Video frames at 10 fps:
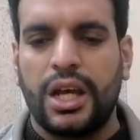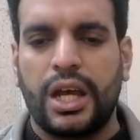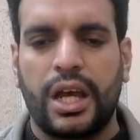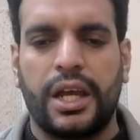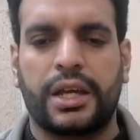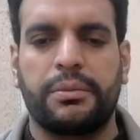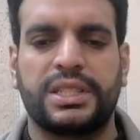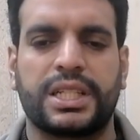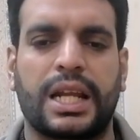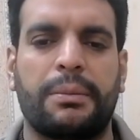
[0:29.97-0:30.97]
एक
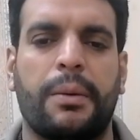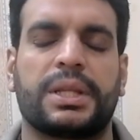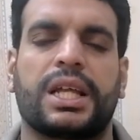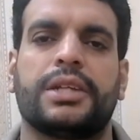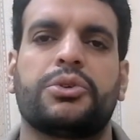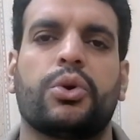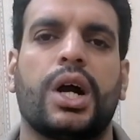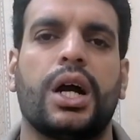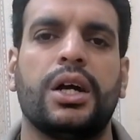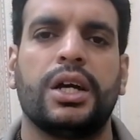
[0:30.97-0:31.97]
मंजरनामा बताना
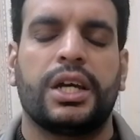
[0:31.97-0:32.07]
चाहूँगा